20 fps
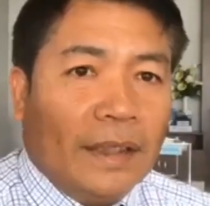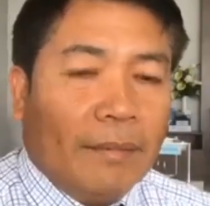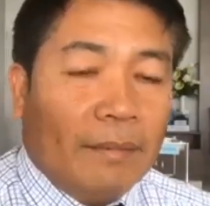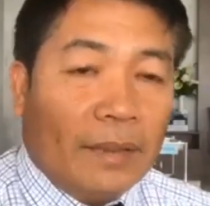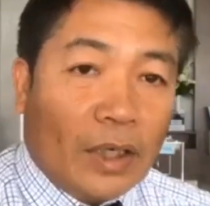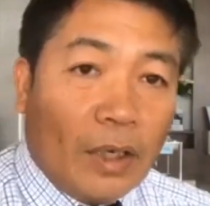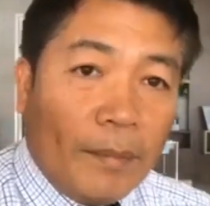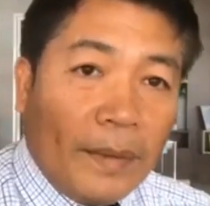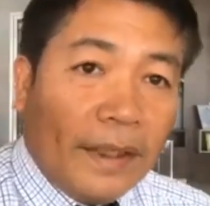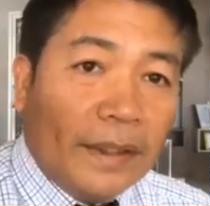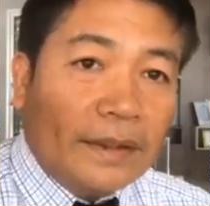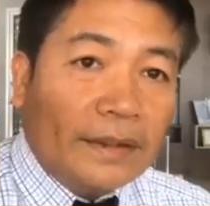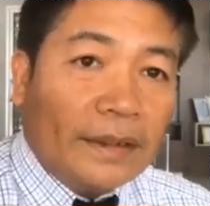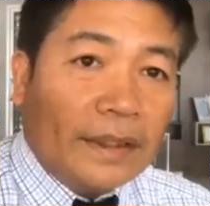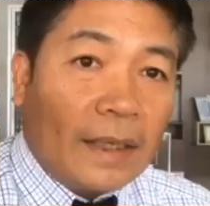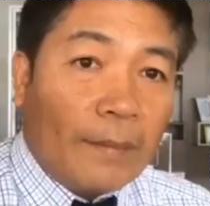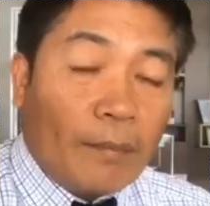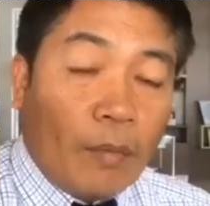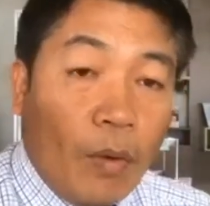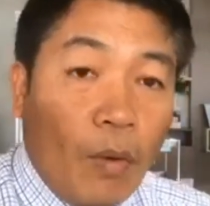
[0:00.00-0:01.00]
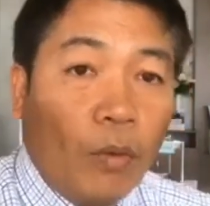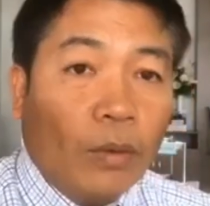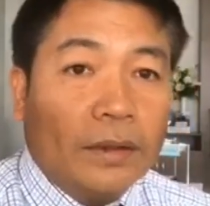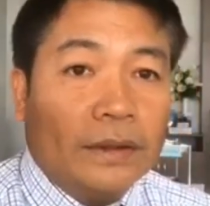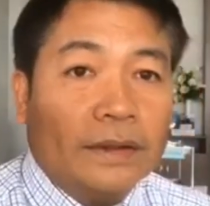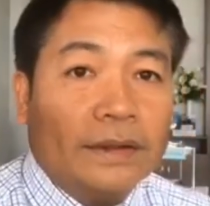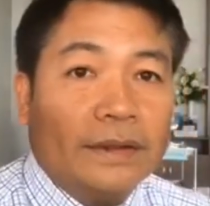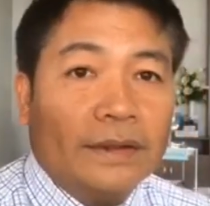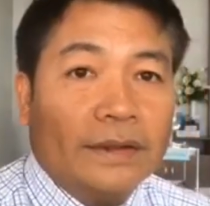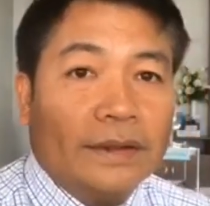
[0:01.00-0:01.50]
มันก็เป็นคำพูด
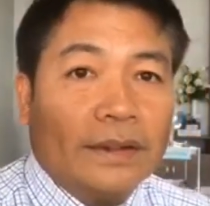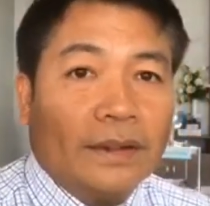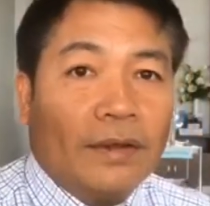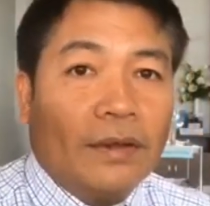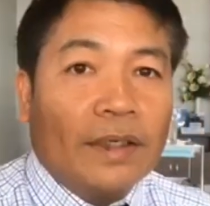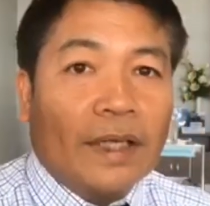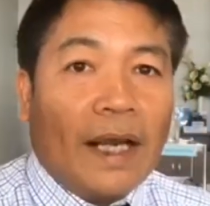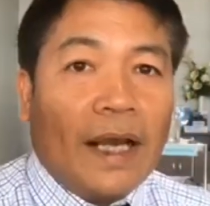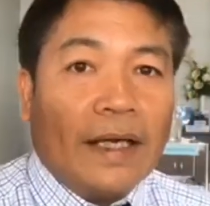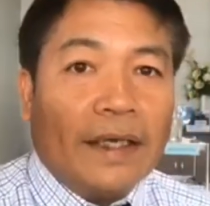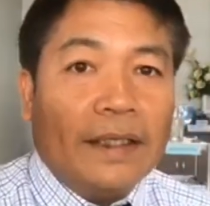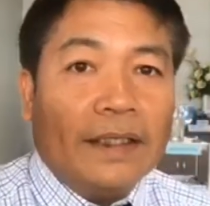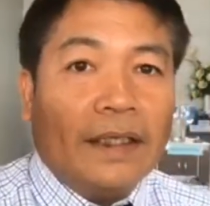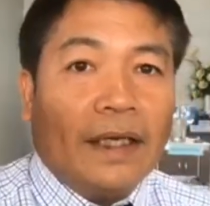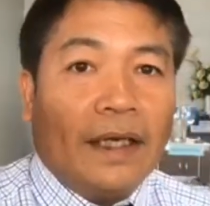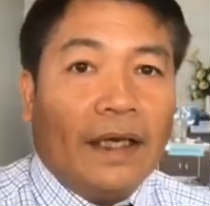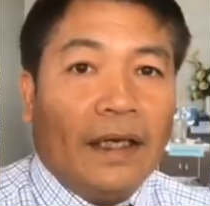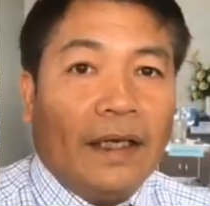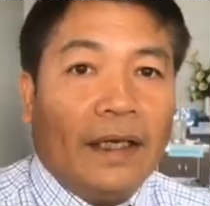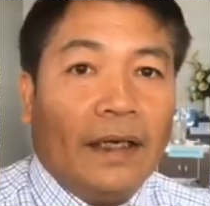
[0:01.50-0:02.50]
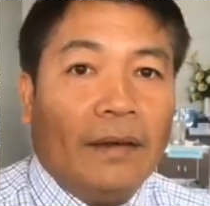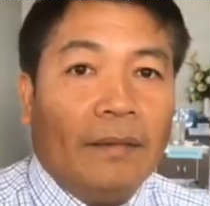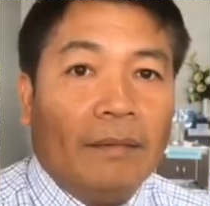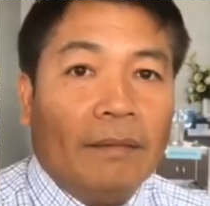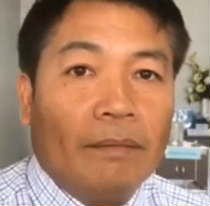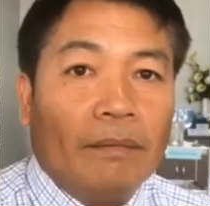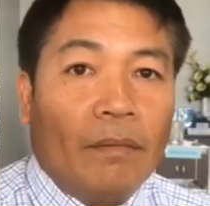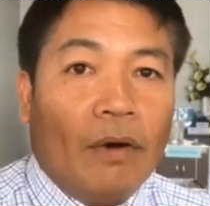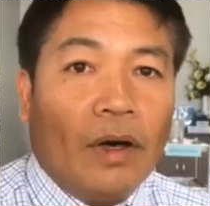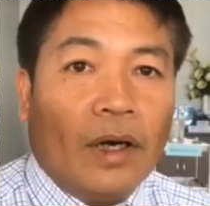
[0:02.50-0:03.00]
ค่อนข้างที่จะ
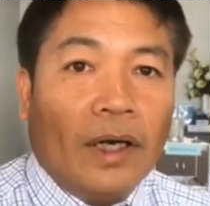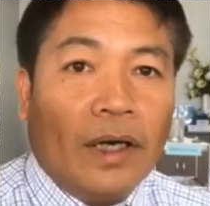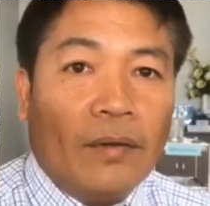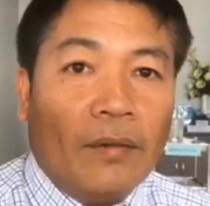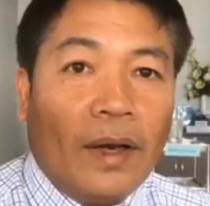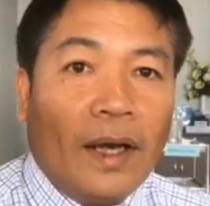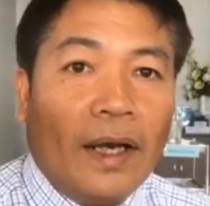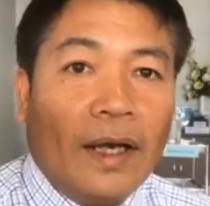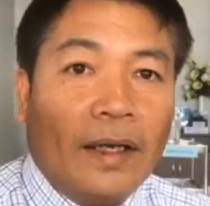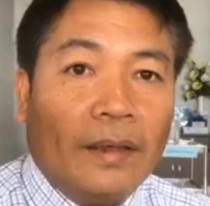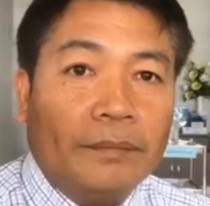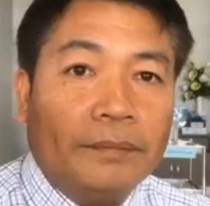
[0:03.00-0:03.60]
บอกเลยว่า